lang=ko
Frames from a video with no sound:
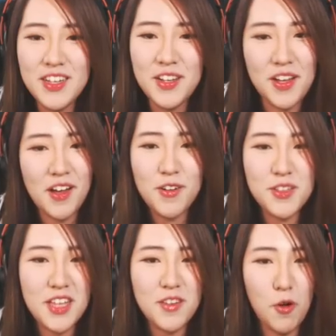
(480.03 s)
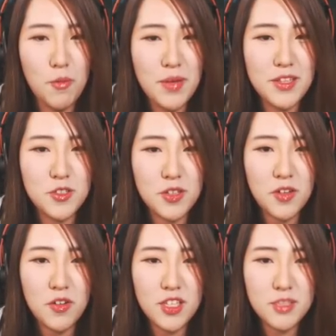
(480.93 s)
아 일단 엄마는 절대
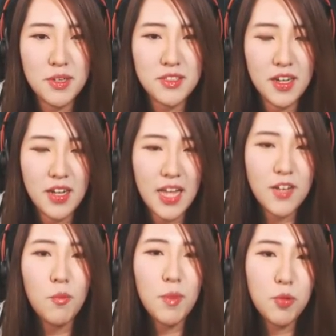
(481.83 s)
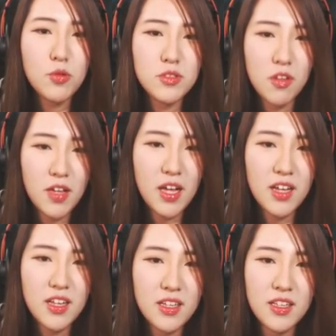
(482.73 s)
꺼내지 말자 아 이거 엄마 포스터야?
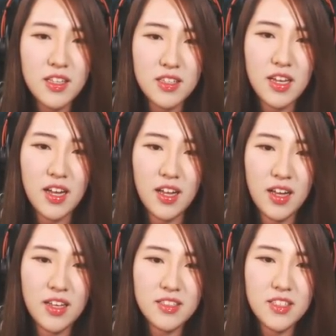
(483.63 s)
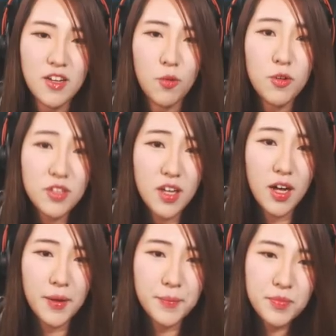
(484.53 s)
야 이제
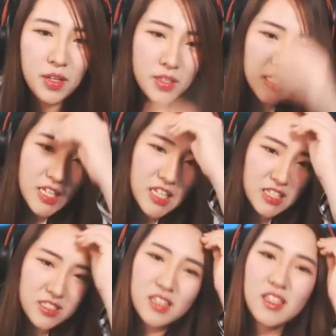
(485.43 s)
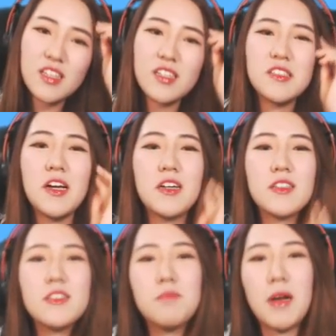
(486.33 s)
어머니가 1일차 때는
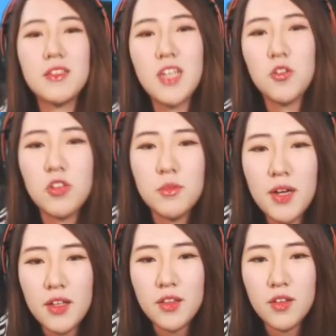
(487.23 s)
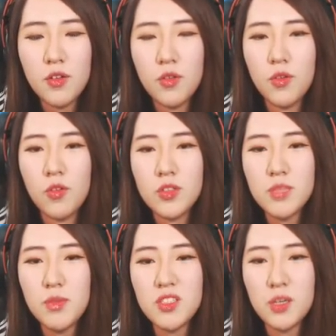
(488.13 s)
그냥 방치하더니만 어,
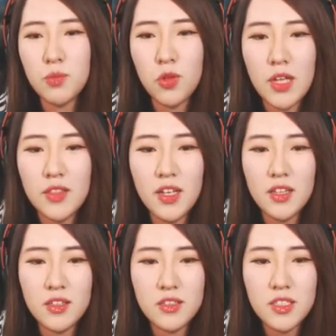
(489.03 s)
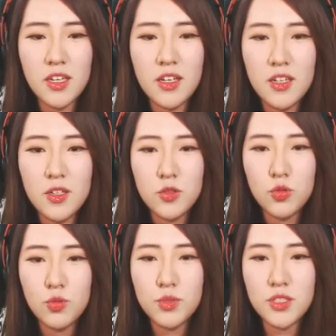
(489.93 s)
11차부터는 안되겠는지
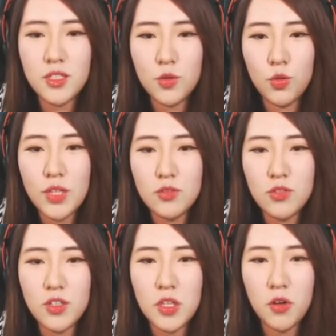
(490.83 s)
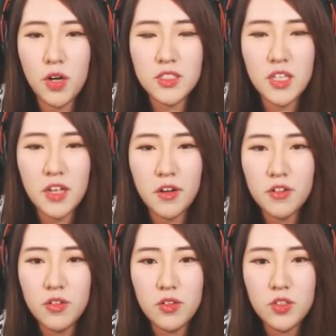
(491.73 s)
조금씩 고단수가 되어 가시네요
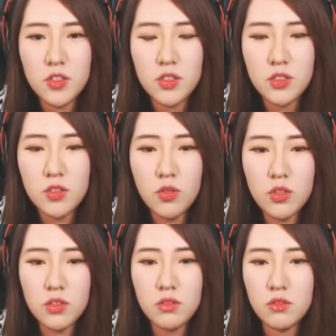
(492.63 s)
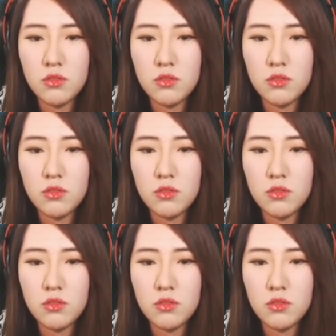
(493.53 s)
이거는